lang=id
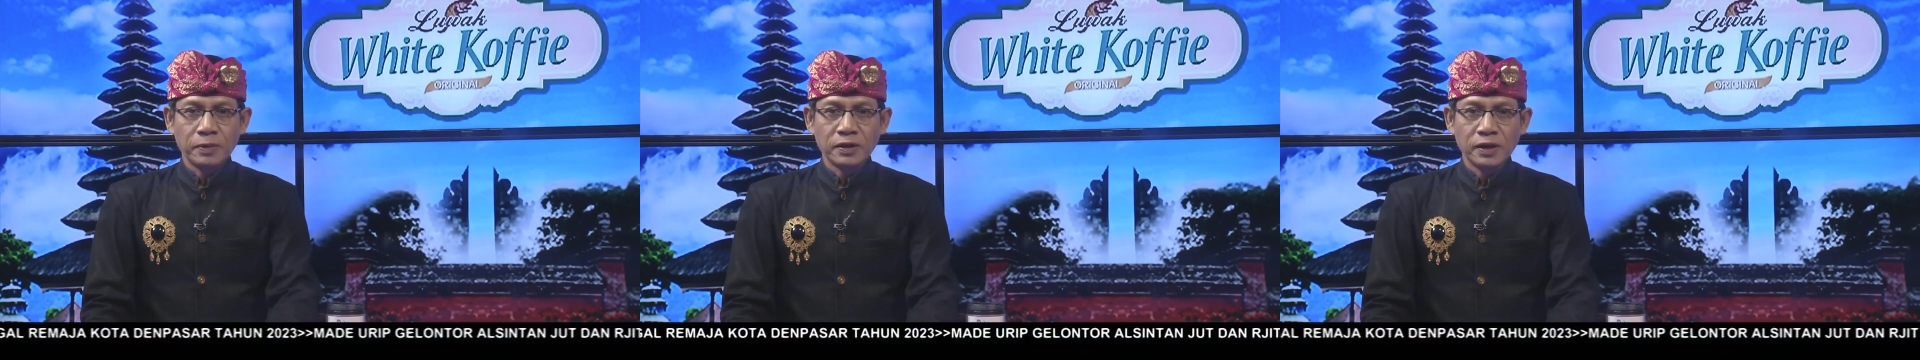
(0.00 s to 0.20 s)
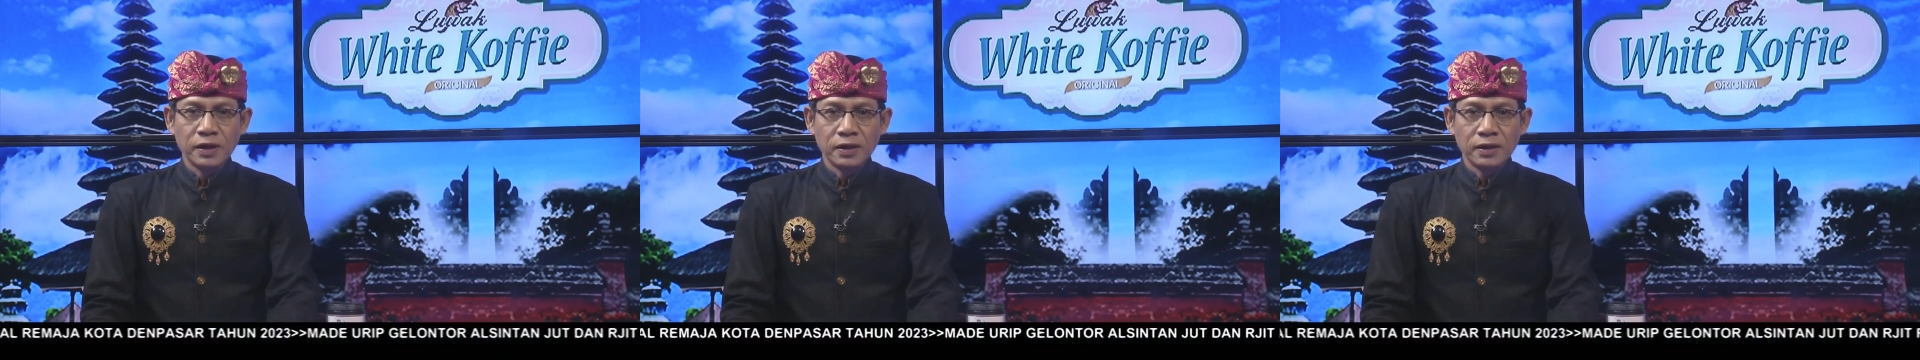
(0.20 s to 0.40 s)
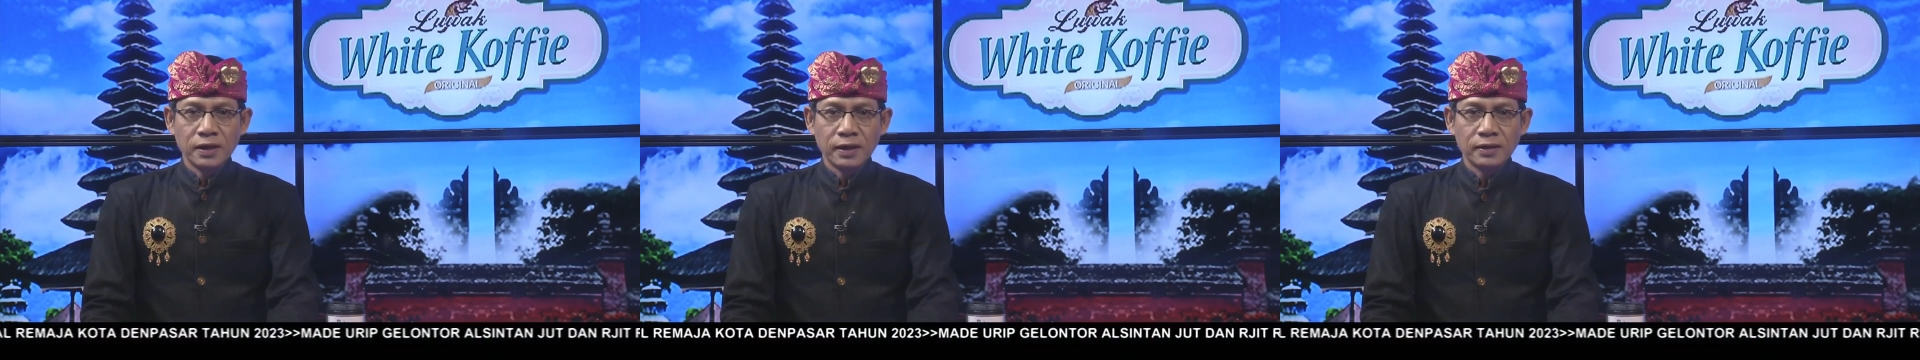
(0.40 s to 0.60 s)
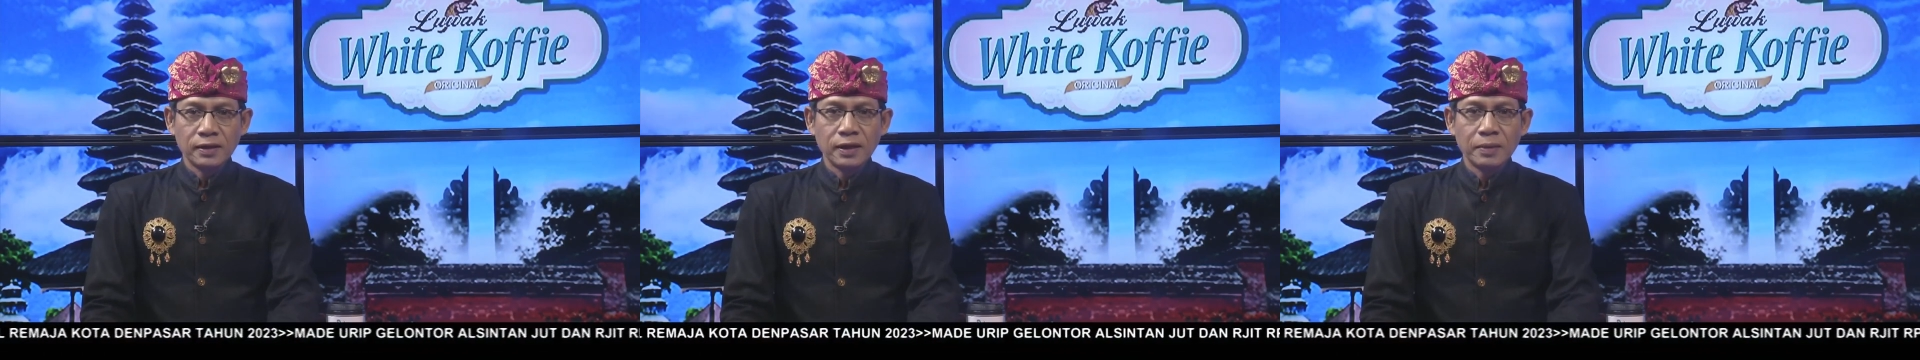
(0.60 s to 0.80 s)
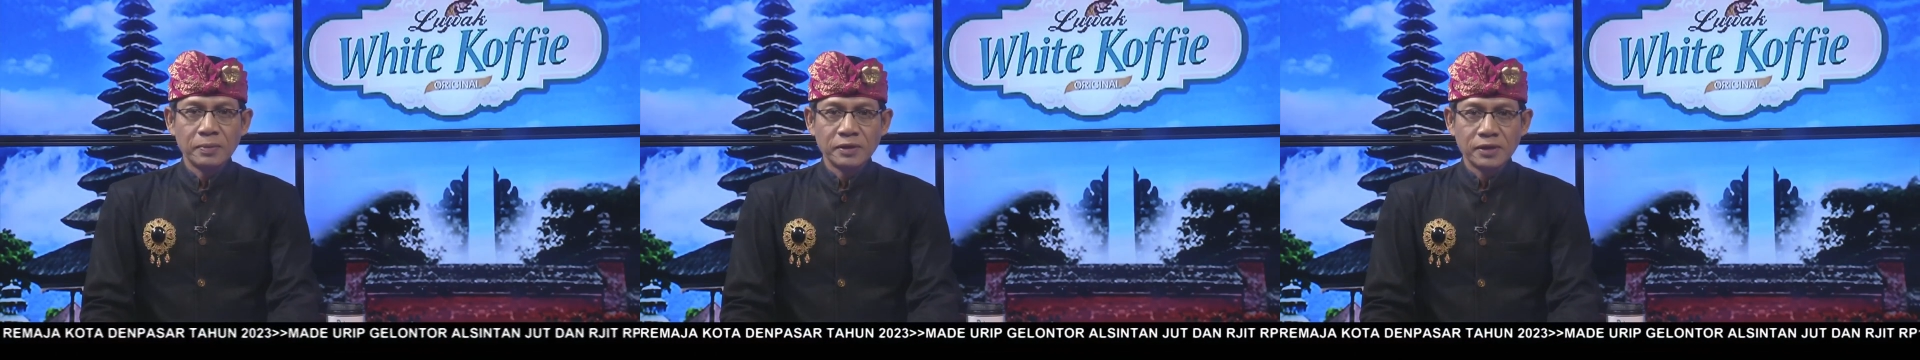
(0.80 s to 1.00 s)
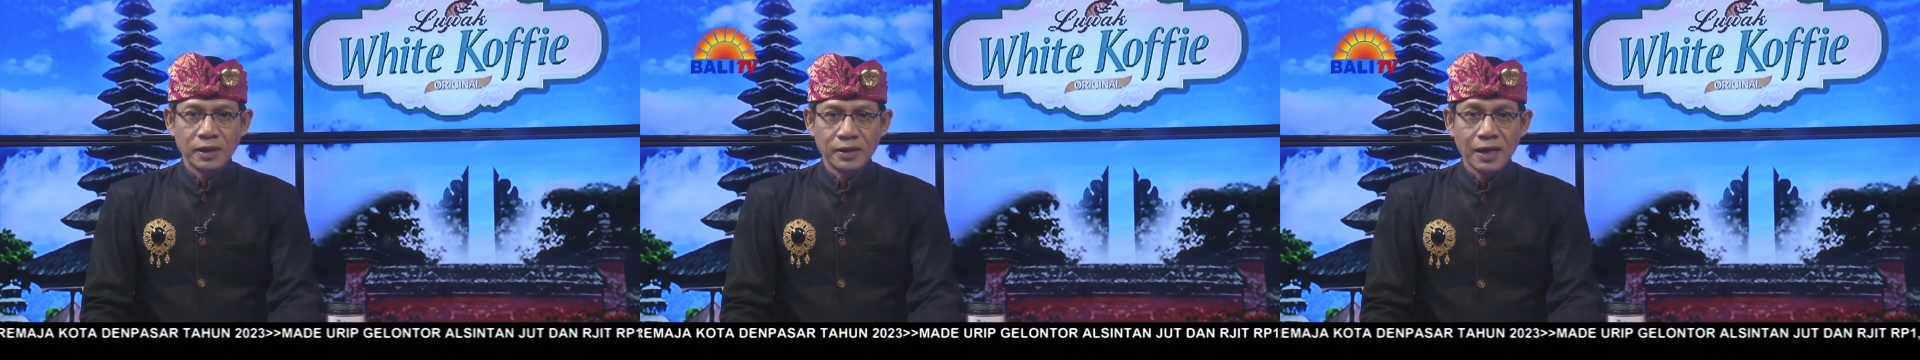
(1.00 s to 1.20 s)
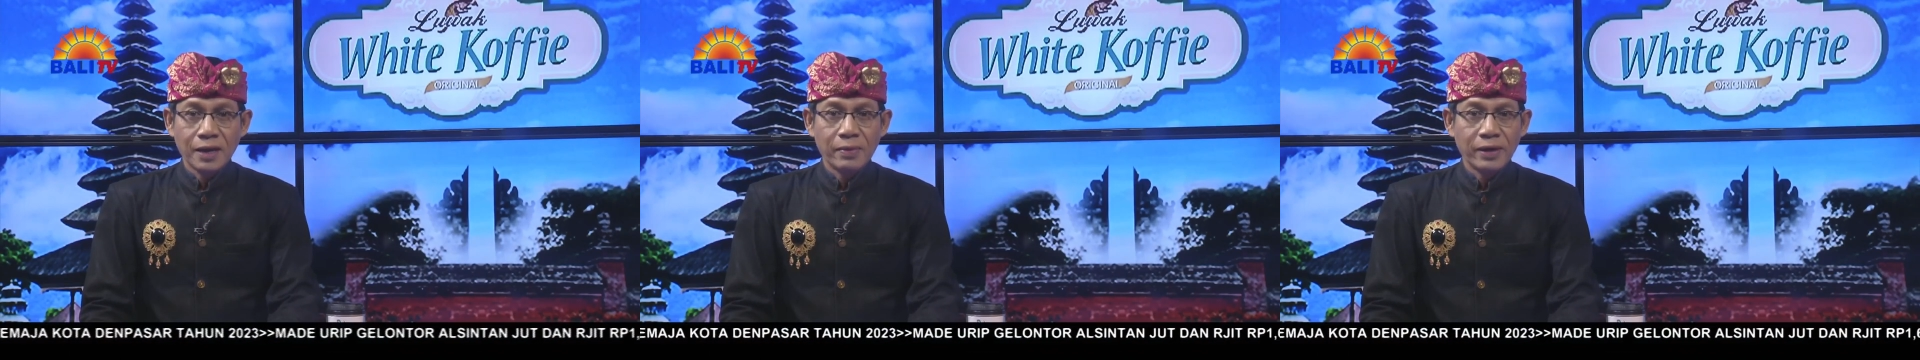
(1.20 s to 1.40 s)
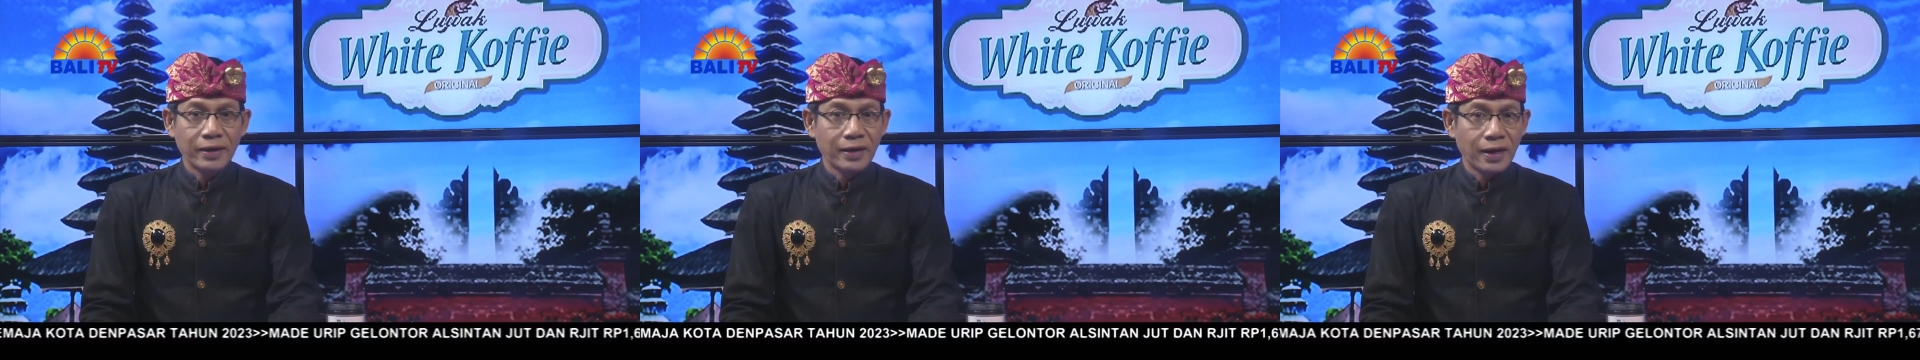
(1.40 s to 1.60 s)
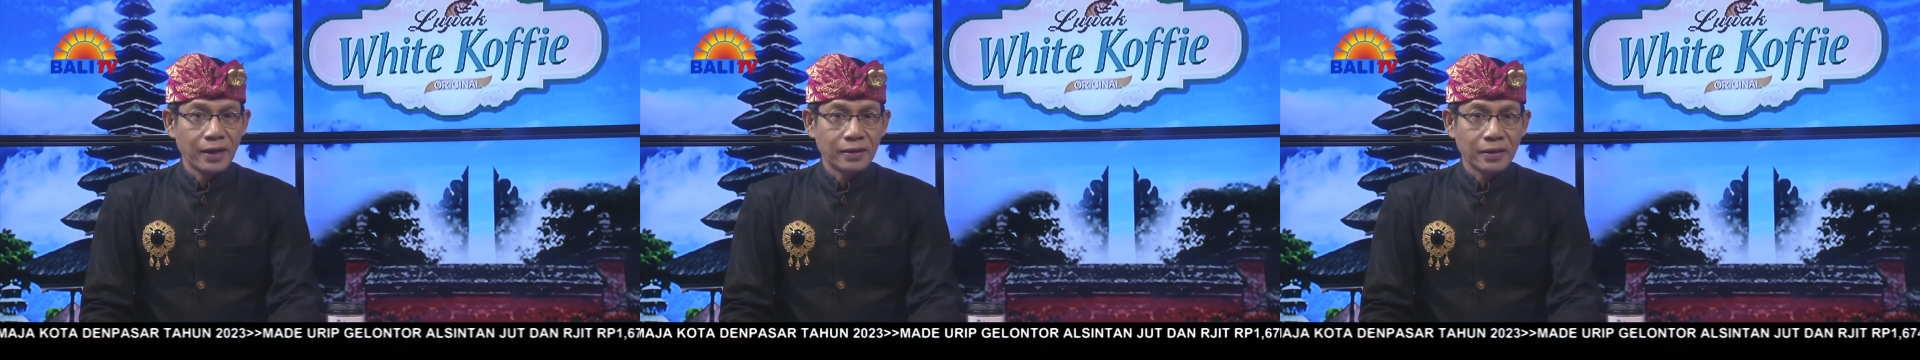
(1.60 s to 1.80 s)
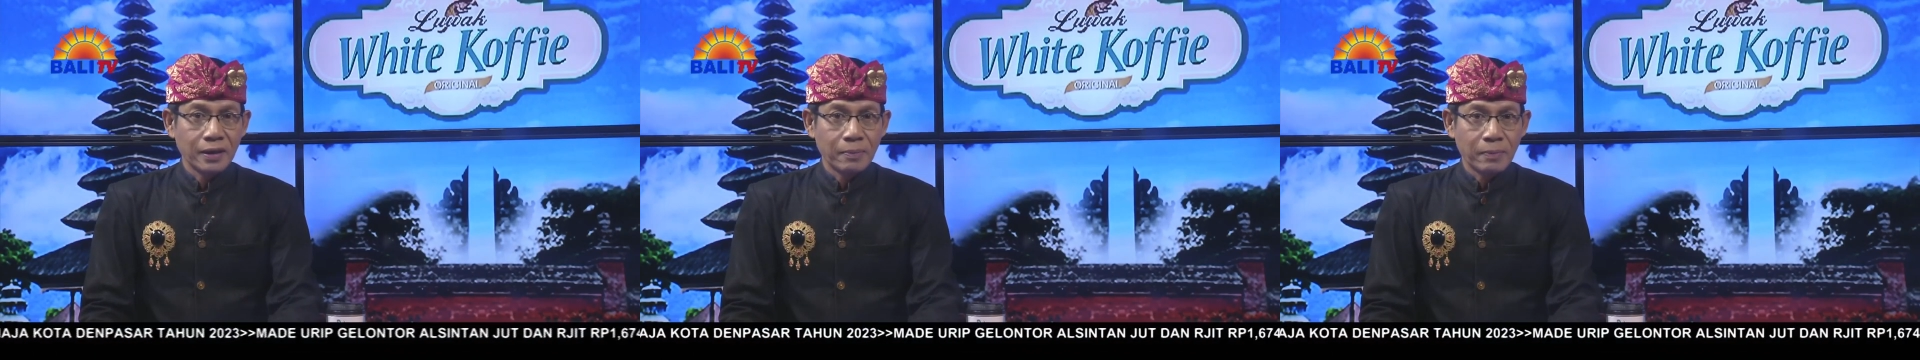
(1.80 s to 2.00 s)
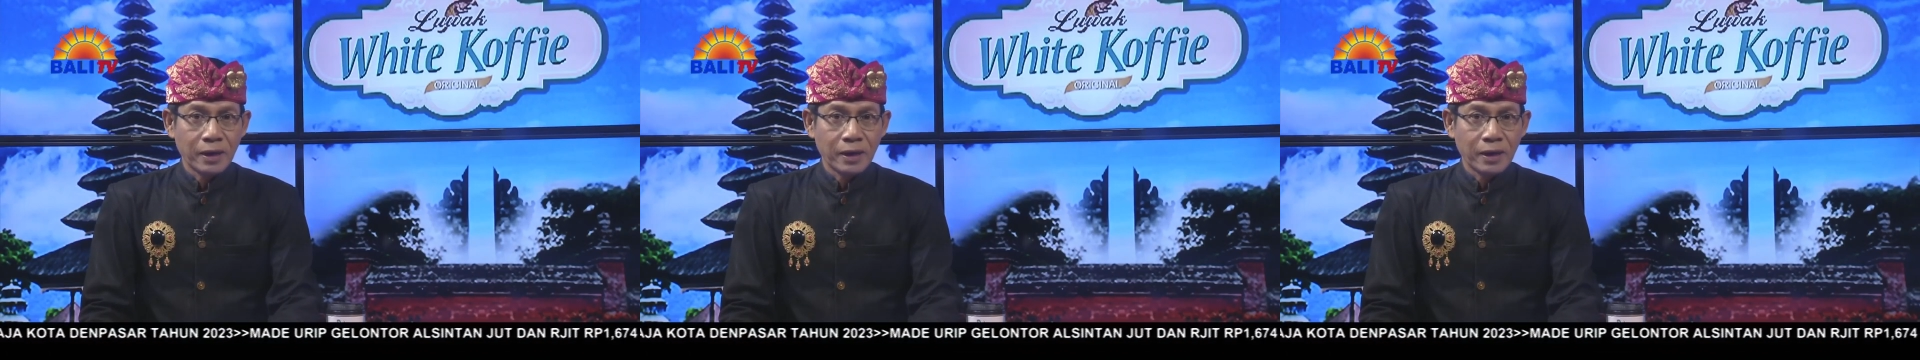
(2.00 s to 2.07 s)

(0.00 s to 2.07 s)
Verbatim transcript: penting dan tidak bisa diabaikan.